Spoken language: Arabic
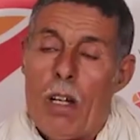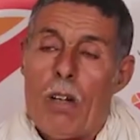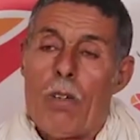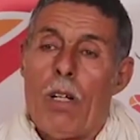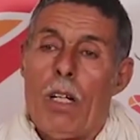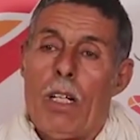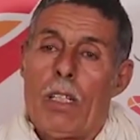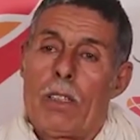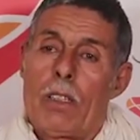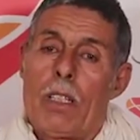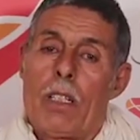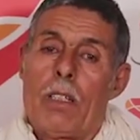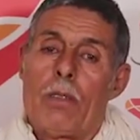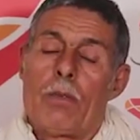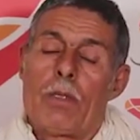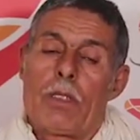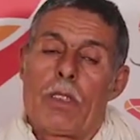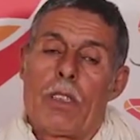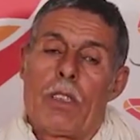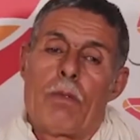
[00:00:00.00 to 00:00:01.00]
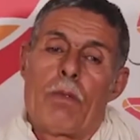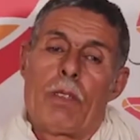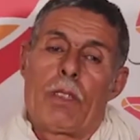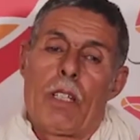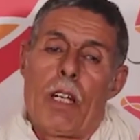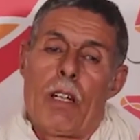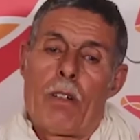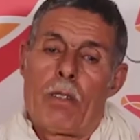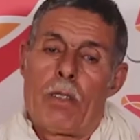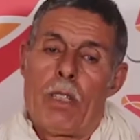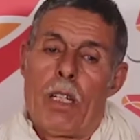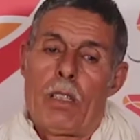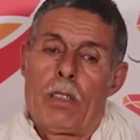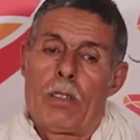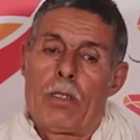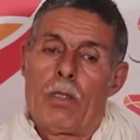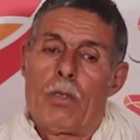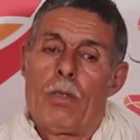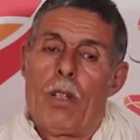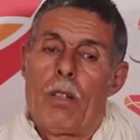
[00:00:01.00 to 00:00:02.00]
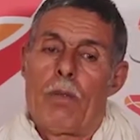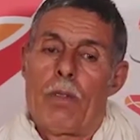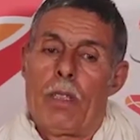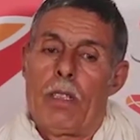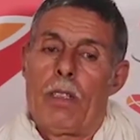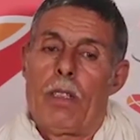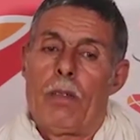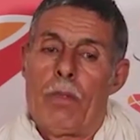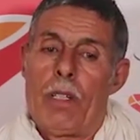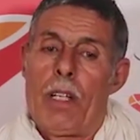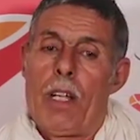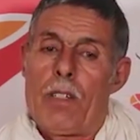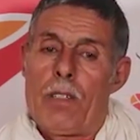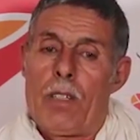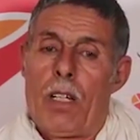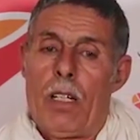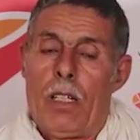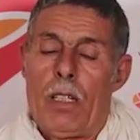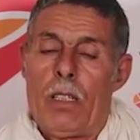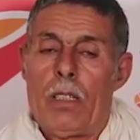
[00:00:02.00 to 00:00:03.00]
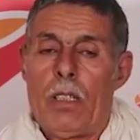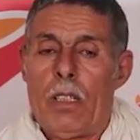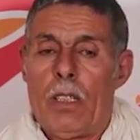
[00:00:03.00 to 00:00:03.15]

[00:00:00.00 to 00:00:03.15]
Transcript: واحد دري مسكين من تارو دانت هو منسى